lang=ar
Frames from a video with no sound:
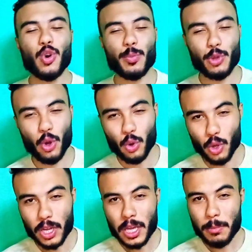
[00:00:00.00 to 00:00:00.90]
وبتخرج
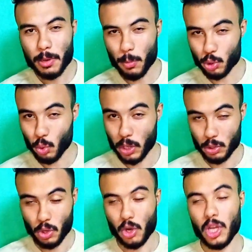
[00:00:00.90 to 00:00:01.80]
من البطوله
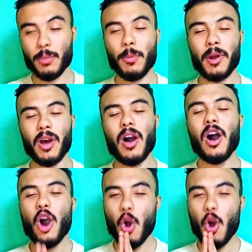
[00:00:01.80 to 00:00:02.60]
وتوقع المباراه